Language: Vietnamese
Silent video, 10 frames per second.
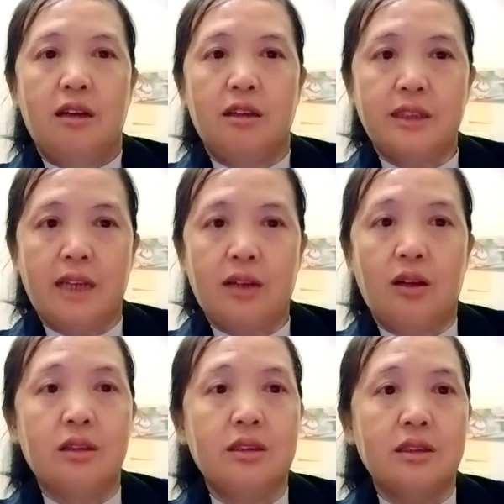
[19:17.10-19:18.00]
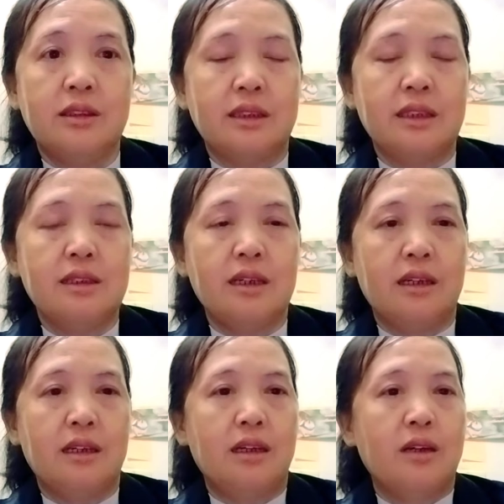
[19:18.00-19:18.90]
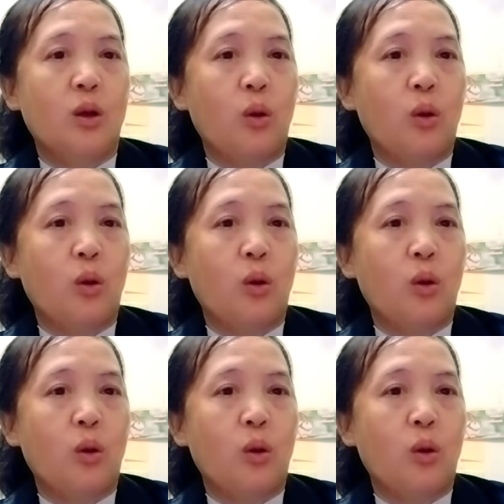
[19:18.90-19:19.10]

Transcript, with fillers: lấy xa còn lấy cho chị ấy